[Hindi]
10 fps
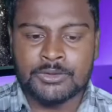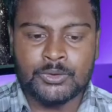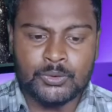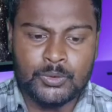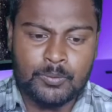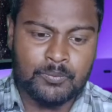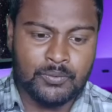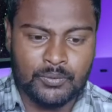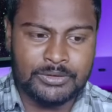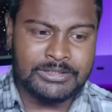तो दोस्तों
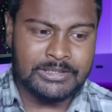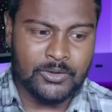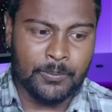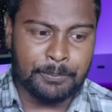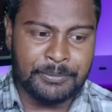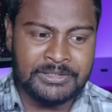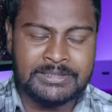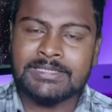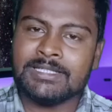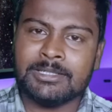फ़ोन की कंपनी
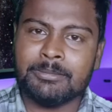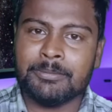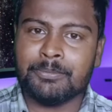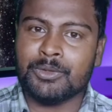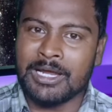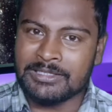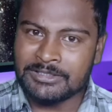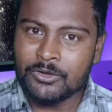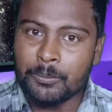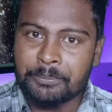की अगर मैं पुरानी
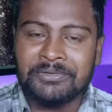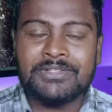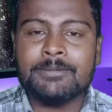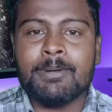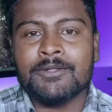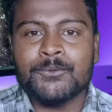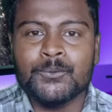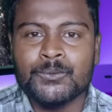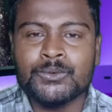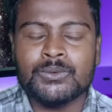कंपनी की बात
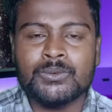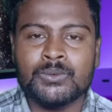करूँ दोस्तों